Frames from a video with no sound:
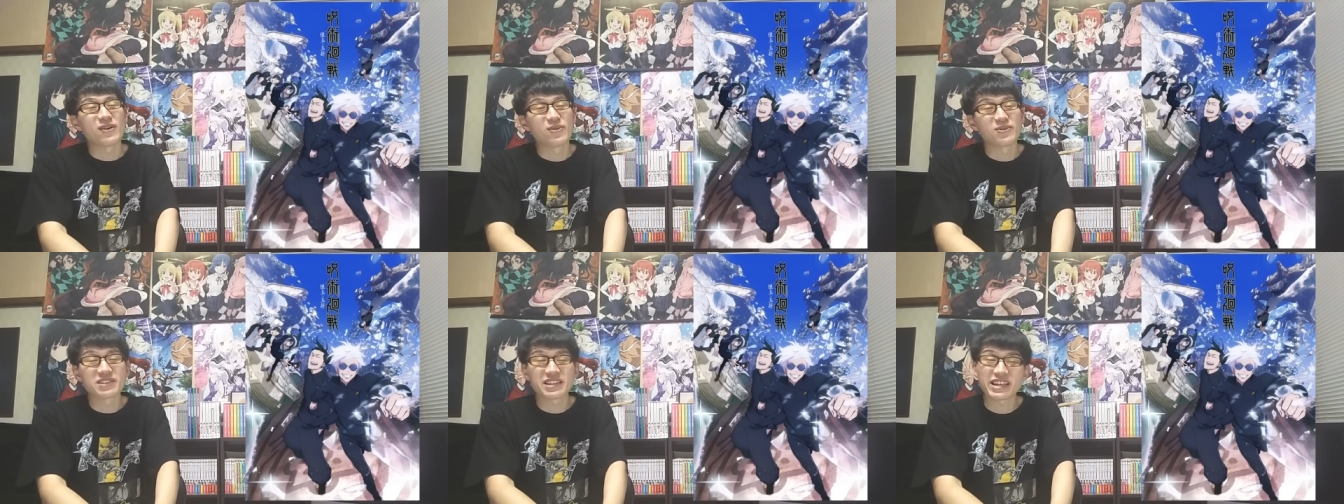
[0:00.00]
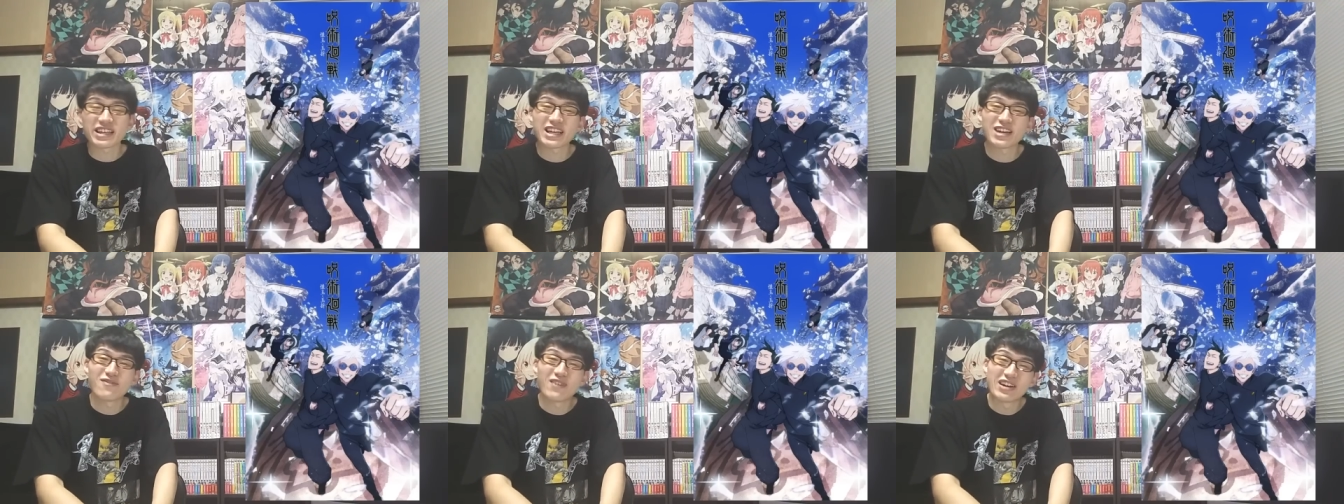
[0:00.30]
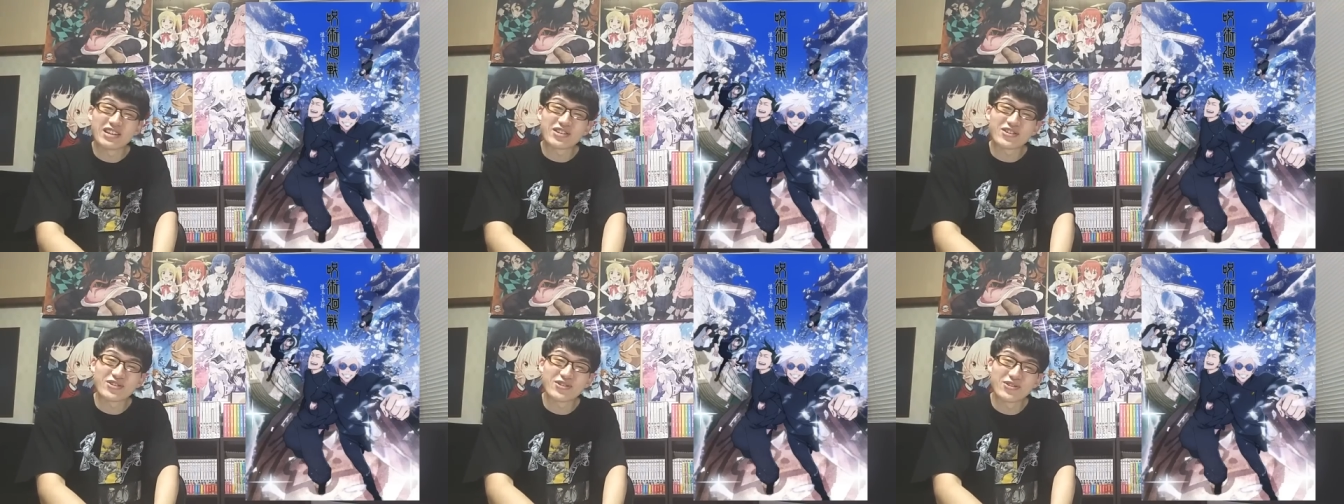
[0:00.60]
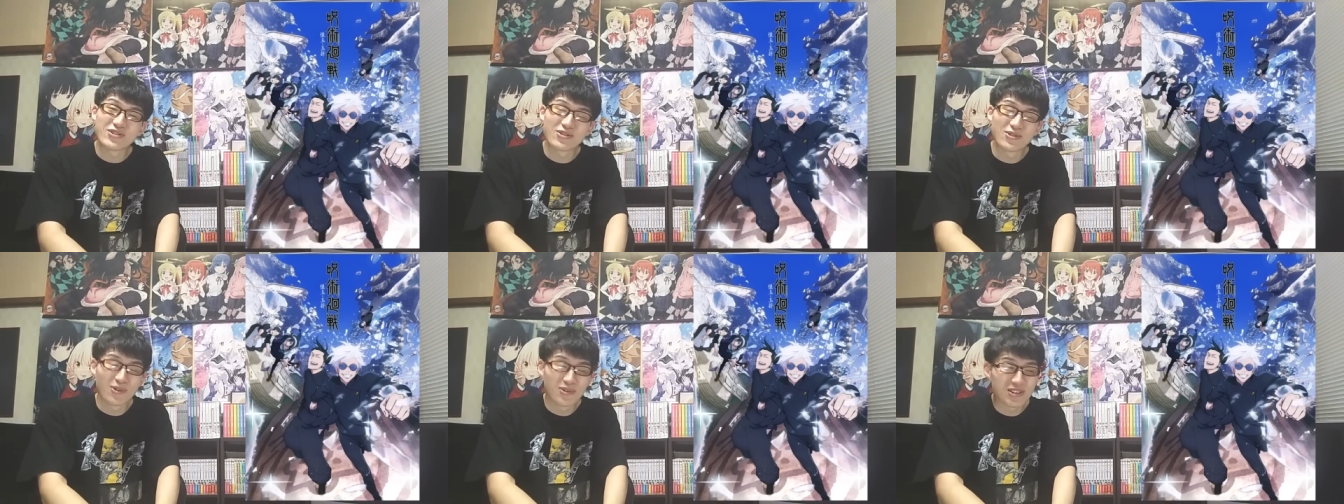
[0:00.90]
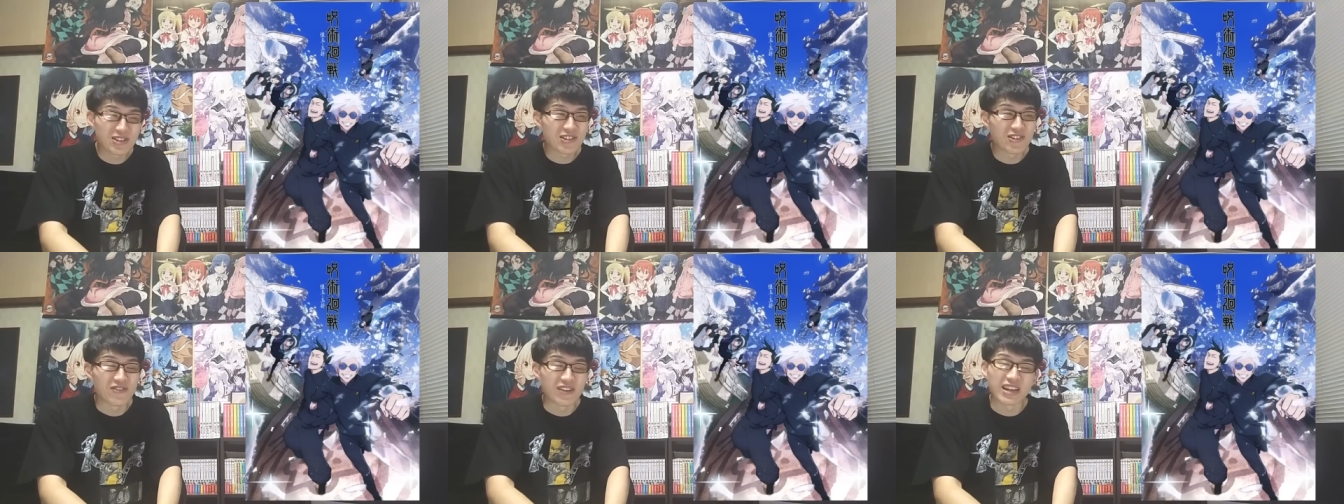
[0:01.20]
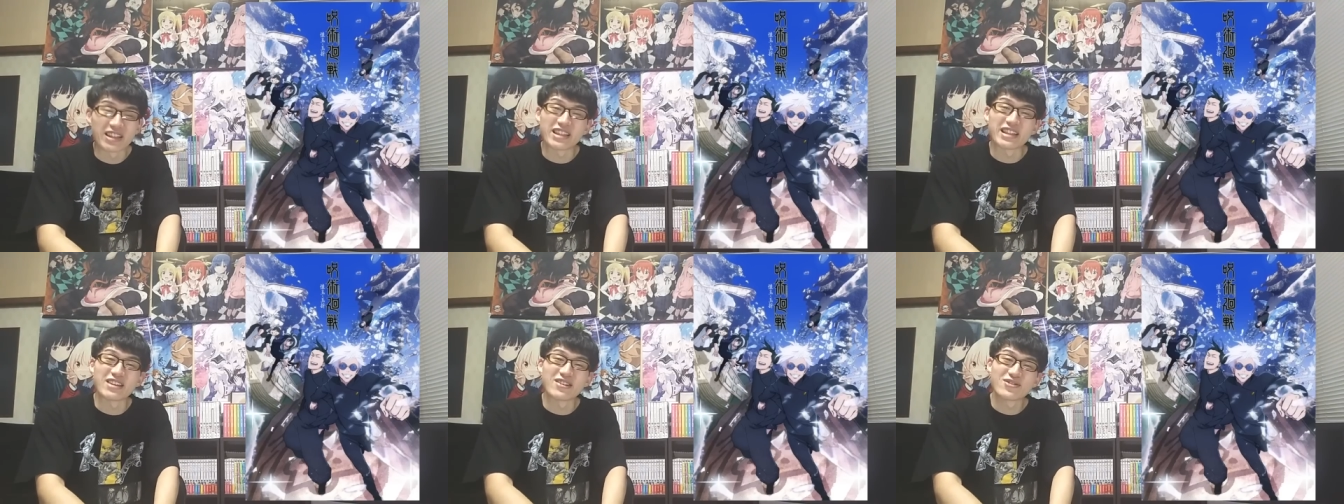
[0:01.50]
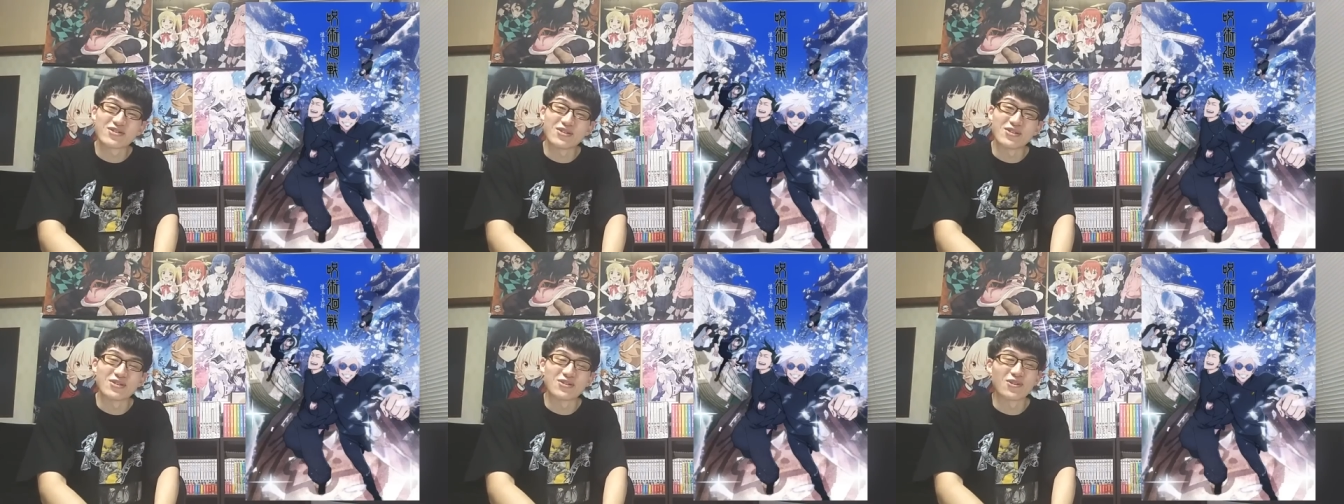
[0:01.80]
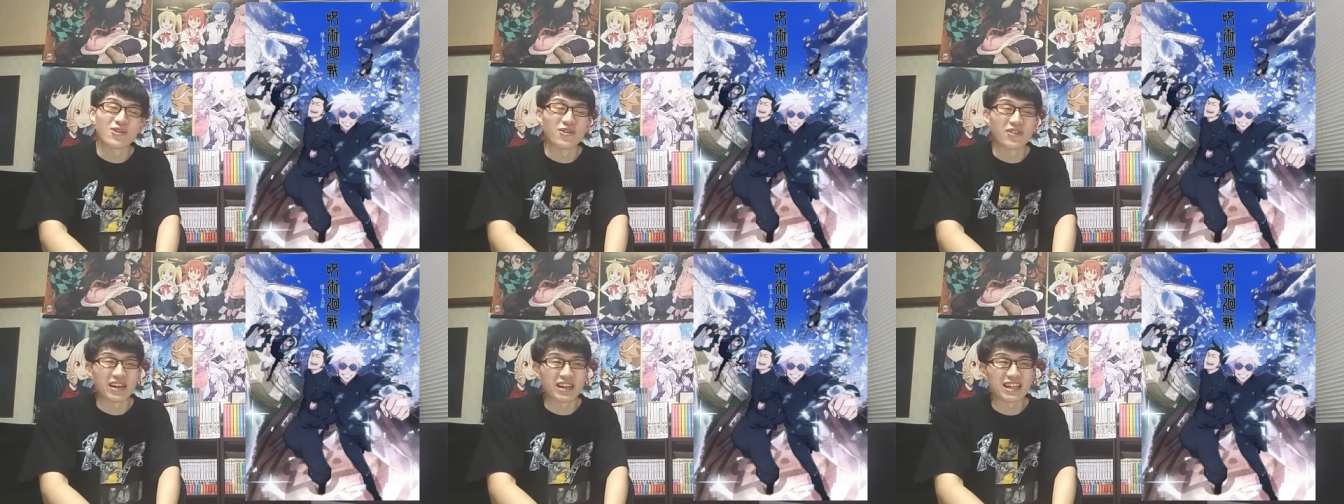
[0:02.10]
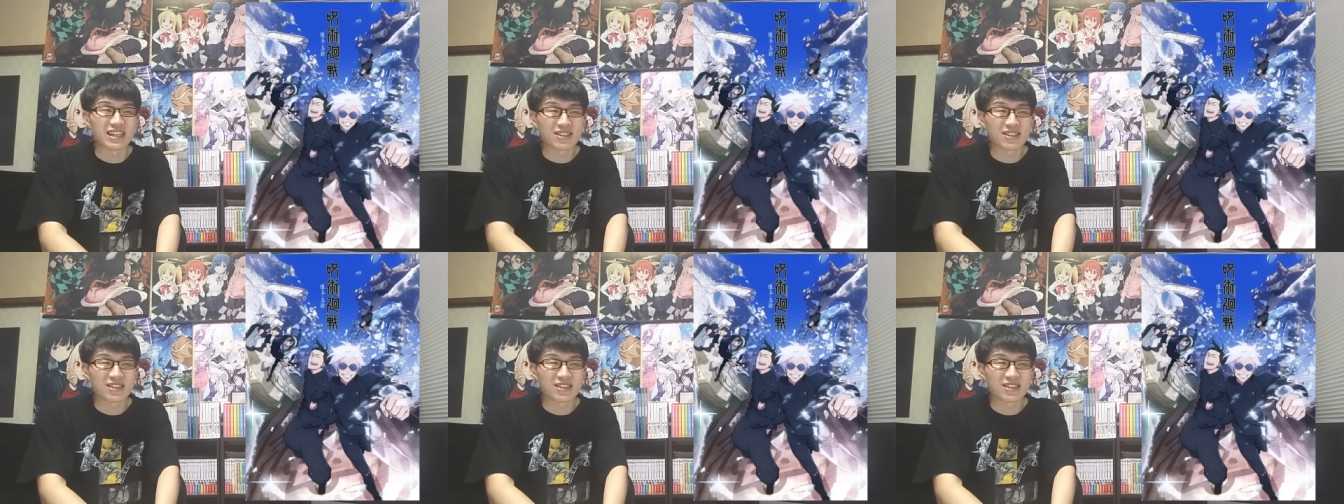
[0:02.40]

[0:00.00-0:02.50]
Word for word: この先は毎週同時ともやっていくというところで、